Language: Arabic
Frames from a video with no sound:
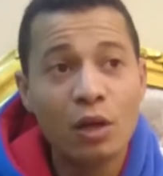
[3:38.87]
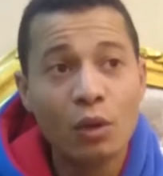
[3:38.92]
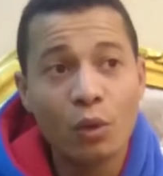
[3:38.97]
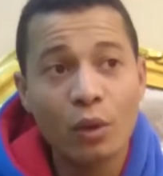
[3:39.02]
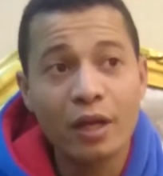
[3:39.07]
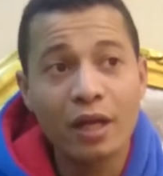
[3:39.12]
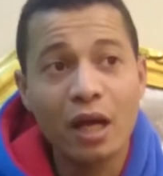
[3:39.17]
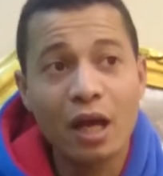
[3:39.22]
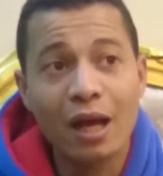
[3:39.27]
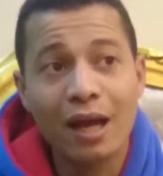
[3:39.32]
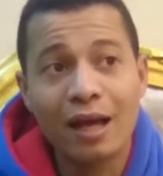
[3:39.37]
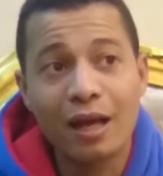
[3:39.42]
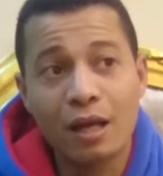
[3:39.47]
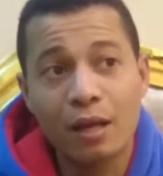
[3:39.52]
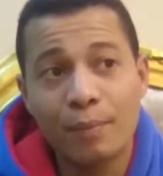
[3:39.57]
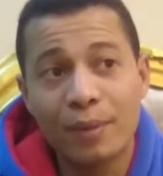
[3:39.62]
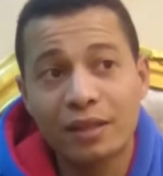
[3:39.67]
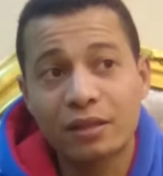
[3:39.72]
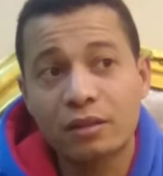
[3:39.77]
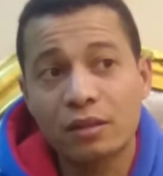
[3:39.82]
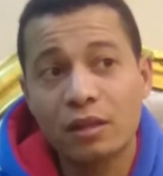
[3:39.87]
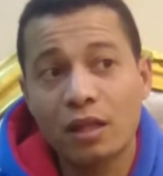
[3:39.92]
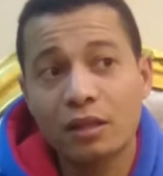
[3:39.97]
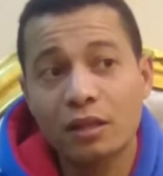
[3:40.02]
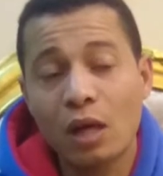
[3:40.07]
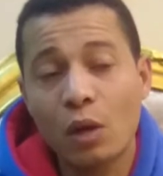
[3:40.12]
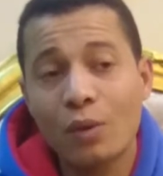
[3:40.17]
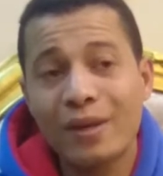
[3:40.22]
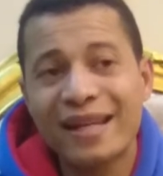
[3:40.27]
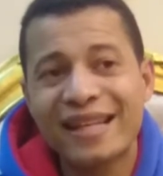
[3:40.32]
وهي
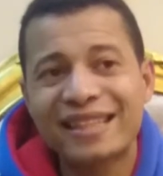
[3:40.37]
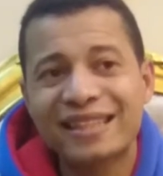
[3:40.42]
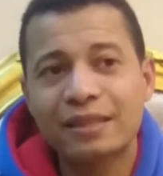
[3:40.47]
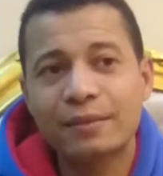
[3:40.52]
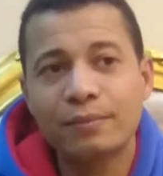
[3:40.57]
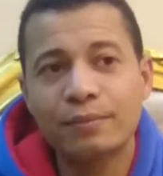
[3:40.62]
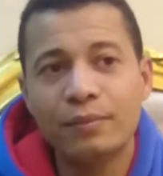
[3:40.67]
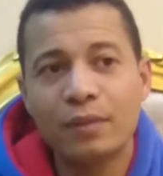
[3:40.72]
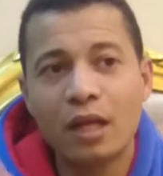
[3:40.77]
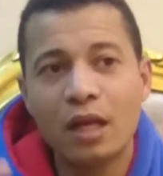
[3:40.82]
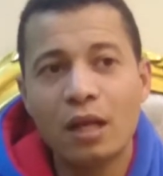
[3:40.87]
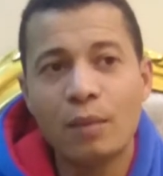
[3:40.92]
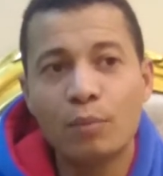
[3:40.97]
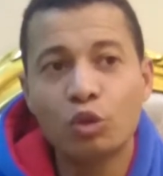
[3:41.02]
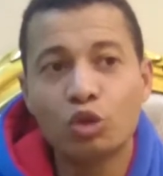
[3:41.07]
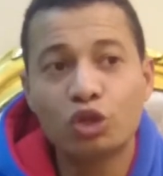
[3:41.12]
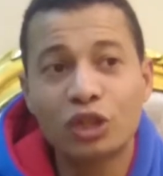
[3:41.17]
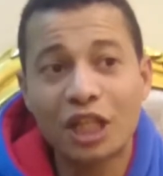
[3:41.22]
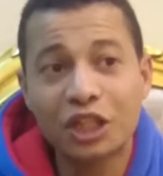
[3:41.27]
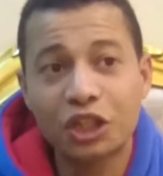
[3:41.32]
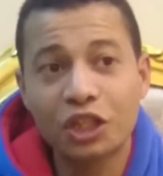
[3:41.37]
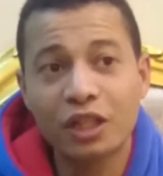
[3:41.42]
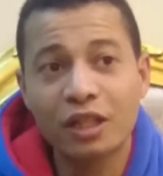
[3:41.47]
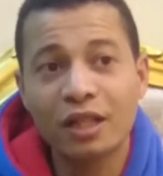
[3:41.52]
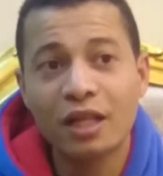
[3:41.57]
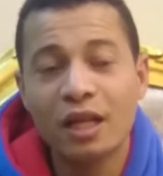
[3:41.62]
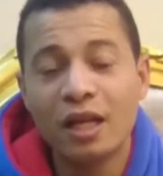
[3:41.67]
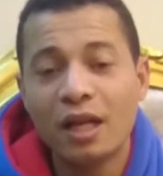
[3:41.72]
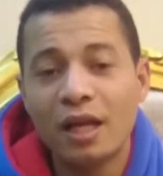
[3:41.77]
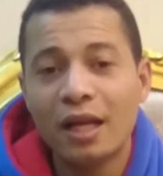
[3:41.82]
البطاريات او الاسم
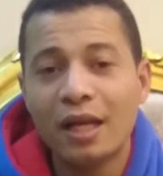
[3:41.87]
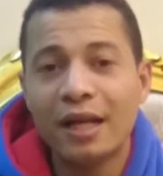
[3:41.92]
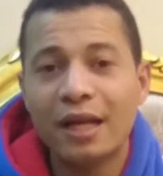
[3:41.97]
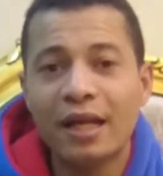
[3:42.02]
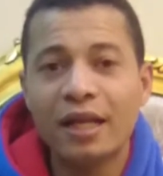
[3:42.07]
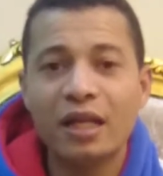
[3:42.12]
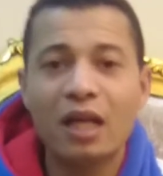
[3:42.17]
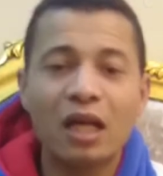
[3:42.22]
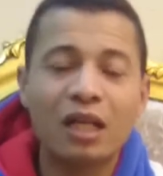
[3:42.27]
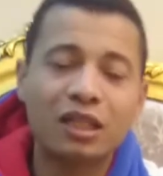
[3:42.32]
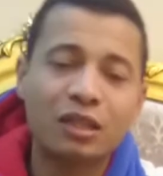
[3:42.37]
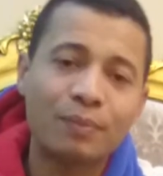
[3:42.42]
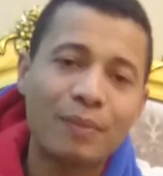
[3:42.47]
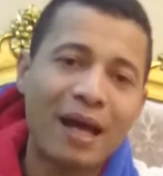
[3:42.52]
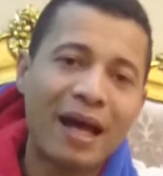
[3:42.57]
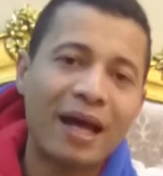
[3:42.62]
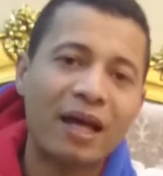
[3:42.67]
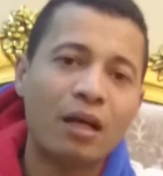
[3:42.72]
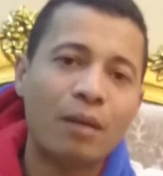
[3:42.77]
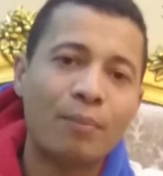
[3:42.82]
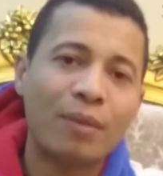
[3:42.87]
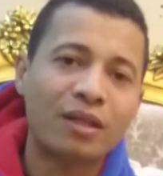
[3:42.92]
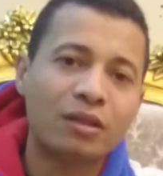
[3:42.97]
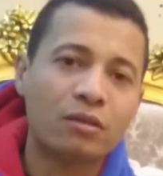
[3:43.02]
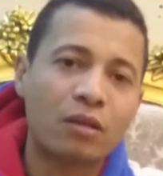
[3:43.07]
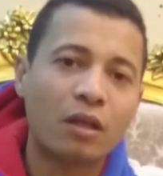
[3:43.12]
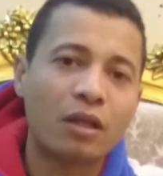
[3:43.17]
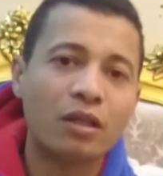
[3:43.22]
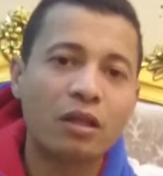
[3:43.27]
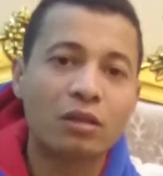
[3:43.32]
المنتشر اللي هي اسمها
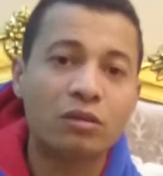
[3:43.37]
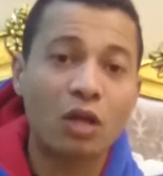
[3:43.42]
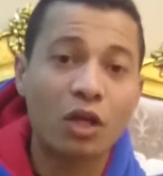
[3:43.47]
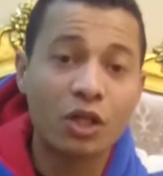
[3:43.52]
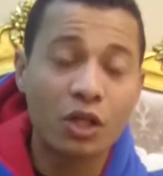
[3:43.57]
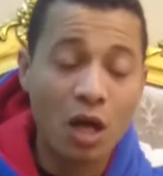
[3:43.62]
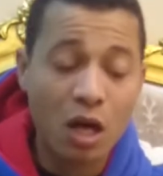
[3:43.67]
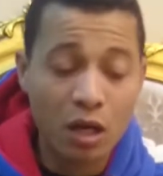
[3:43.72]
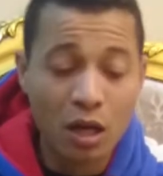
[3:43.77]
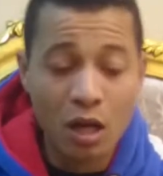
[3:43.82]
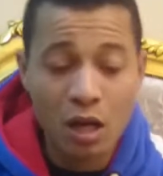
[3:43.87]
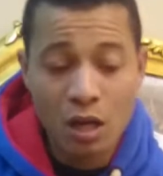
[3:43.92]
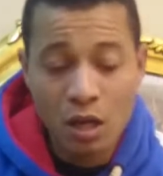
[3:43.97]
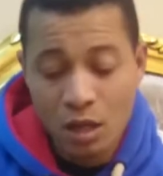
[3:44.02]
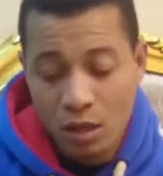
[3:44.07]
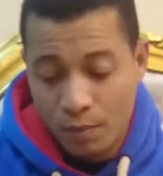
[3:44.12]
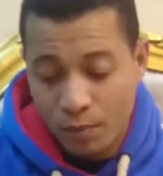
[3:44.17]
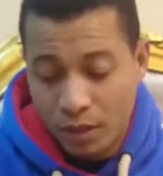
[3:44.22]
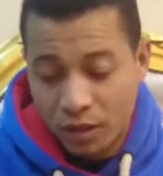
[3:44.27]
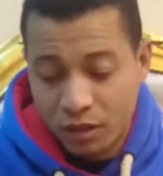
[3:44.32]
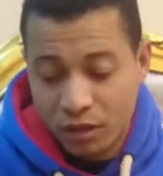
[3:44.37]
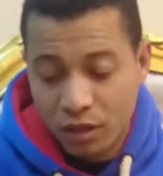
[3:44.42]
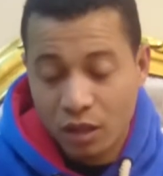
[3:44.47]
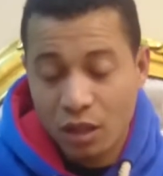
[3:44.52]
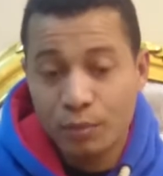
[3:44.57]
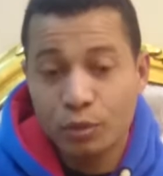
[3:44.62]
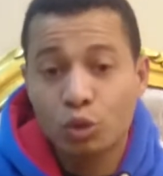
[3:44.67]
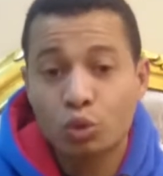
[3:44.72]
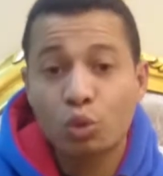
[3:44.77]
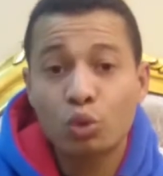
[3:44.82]
بطاريه طياره
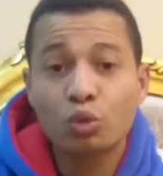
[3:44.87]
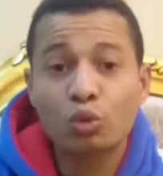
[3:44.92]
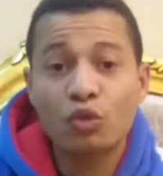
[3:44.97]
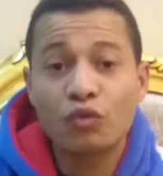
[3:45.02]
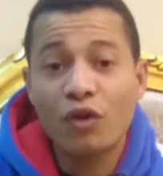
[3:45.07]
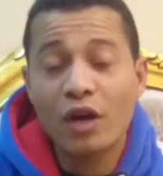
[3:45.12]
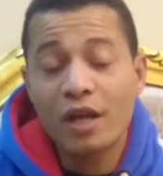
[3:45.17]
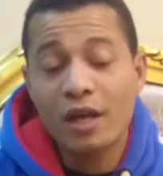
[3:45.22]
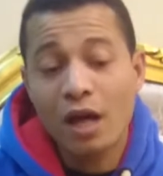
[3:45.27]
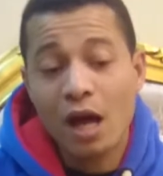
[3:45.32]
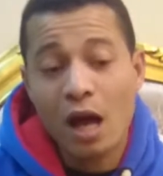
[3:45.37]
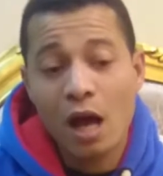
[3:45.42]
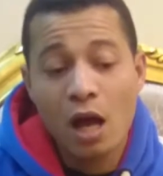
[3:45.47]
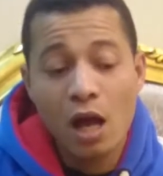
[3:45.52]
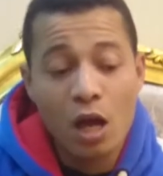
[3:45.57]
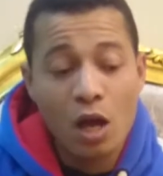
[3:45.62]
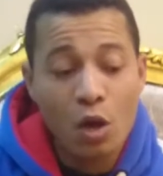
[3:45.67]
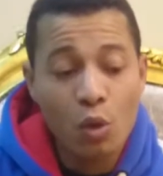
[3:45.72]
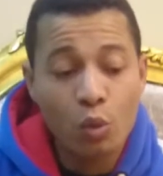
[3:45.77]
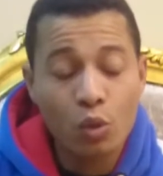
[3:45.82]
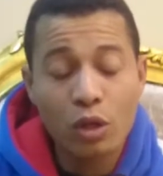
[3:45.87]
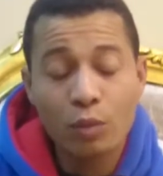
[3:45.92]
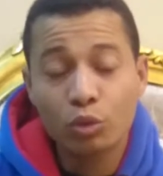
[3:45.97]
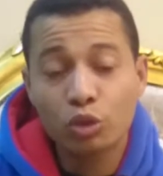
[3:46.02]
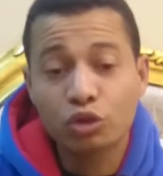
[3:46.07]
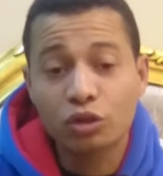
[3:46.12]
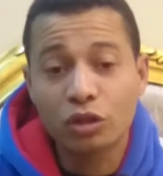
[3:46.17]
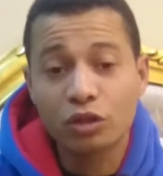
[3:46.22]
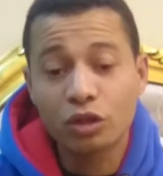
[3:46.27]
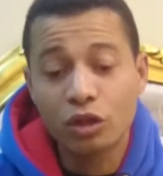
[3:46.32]
بطاريه بتكون رفيعه
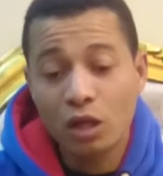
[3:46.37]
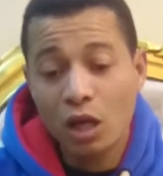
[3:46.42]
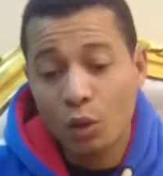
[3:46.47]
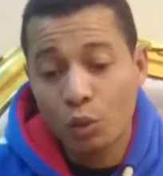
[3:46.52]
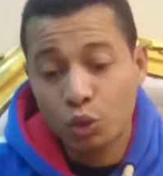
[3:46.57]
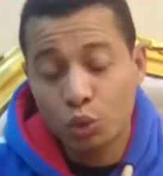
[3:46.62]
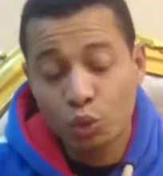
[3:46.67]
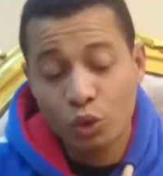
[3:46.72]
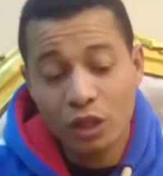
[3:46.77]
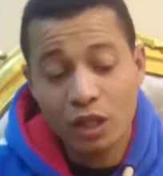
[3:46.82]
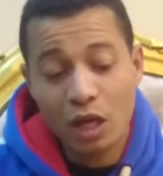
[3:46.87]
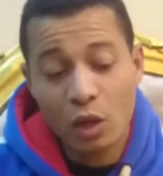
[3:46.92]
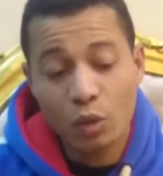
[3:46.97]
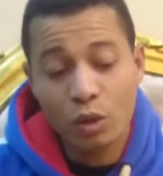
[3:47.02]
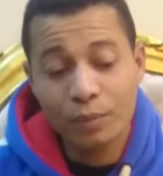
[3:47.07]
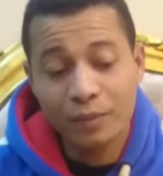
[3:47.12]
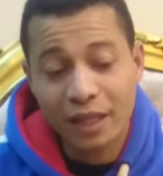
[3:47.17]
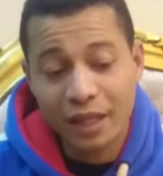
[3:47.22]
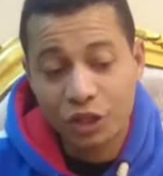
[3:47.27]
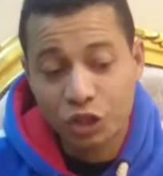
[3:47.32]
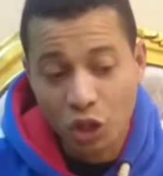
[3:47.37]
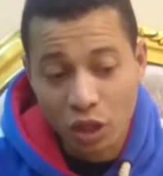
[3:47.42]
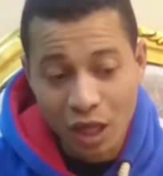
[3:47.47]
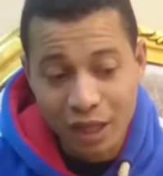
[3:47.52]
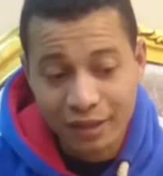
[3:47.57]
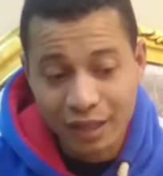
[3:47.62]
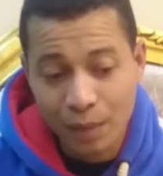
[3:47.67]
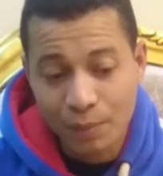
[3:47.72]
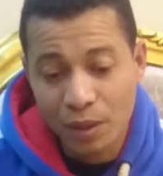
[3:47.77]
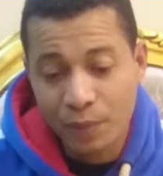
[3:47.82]
ومستطيله وطويله ويمكن
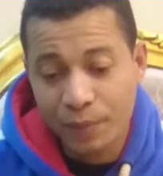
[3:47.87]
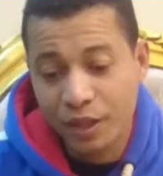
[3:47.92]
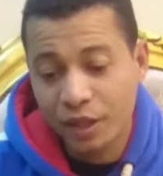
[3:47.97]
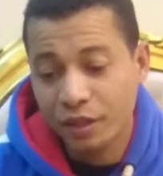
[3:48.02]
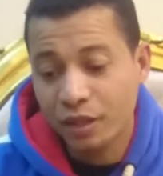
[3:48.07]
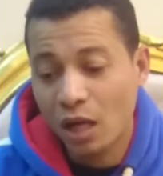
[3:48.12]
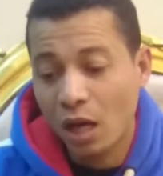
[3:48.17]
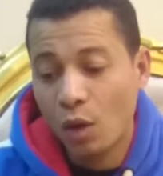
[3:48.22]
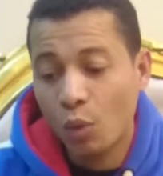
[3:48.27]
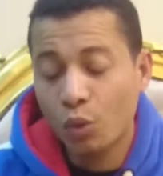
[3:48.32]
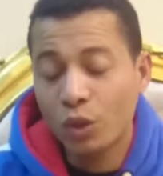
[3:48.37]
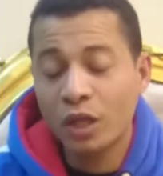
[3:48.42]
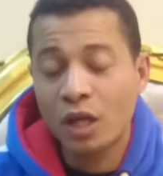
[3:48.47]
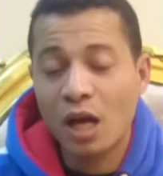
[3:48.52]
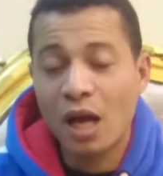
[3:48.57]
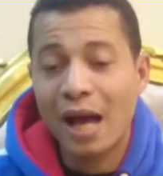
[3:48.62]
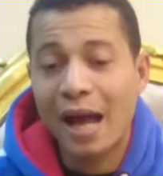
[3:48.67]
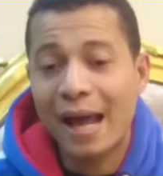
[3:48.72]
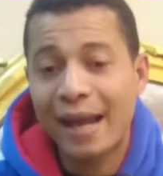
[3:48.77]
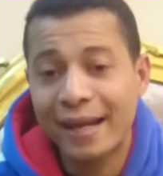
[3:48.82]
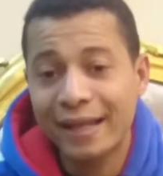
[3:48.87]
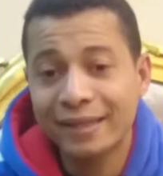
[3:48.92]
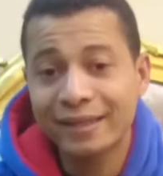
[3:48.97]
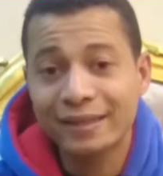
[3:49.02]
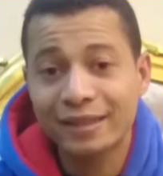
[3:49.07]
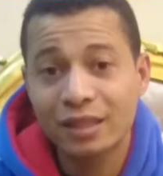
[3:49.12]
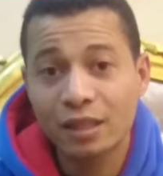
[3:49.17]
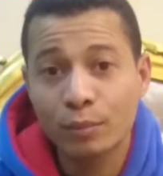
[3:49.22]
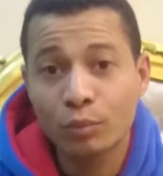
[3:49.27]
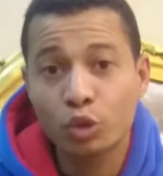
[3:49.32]
شرحت قبل من كده واعلنت
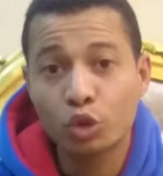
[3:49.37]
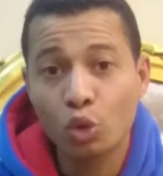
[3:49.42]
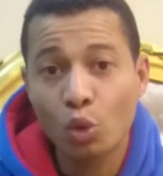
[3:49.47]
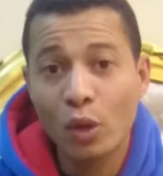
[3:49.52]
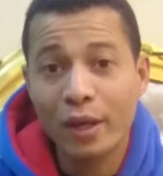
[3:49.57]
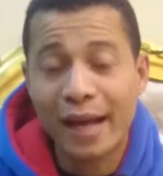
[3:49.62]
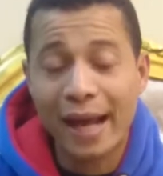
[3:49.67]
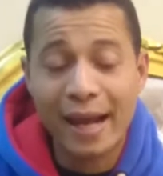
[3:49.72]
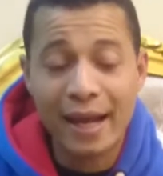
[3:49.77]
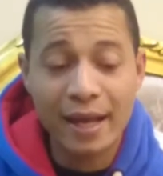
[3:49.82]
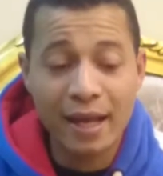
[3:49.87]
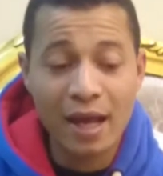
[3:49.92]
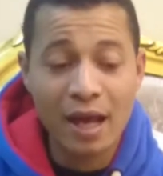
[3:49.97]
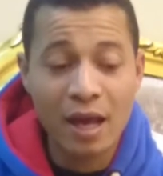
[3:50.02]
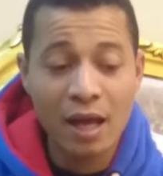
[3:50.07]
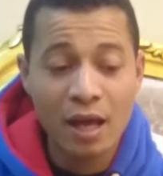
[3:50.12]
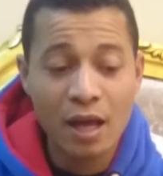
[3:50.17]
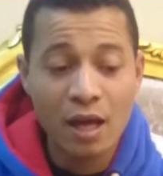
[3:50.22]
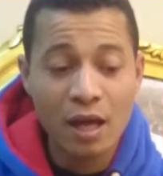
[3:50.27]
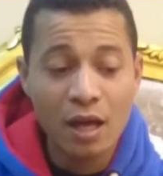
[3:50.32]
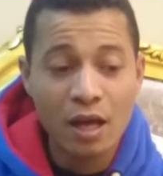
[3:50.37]
بصور عليها